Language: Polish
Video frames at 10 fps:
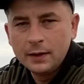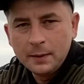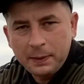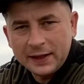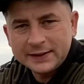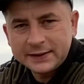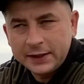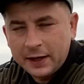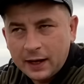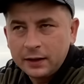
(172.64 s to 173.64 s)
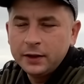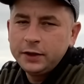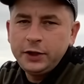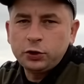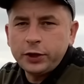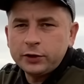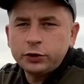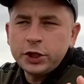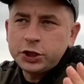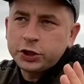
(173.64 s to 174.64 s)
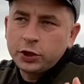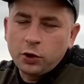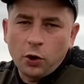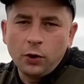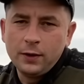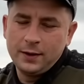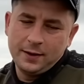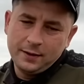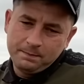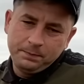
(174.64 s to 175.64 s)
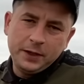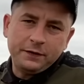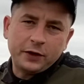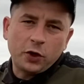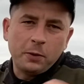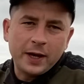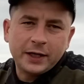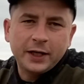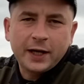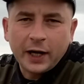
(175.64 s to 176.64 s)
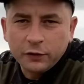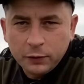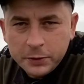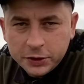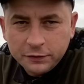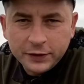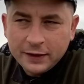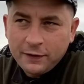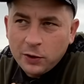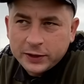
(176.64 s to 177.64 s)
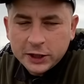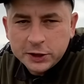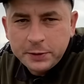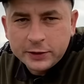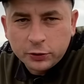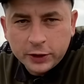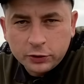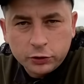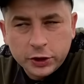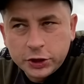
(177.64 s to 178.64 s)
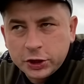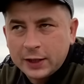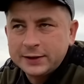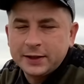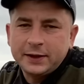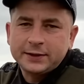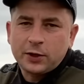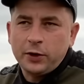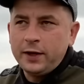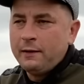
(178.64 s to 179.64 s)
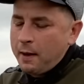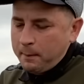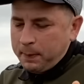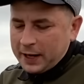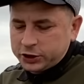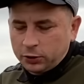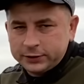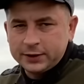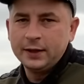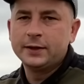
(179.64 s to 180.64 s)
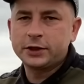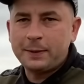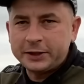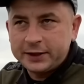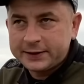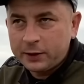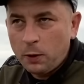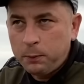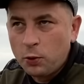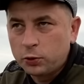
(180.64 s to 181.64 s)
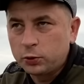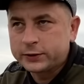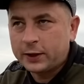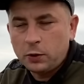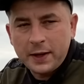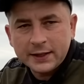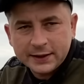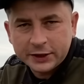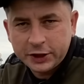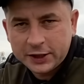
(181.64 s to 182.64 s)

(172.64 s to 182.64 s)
Palestyna. I to nie dotyczy tylko nie wiadomo jakich krajów, bo mi się wydawało tak, że mnie to nie dotyczy, ale z jednej strony patrząc, zobaczcie, z tego punktu, z tego miejsca, gdzie ja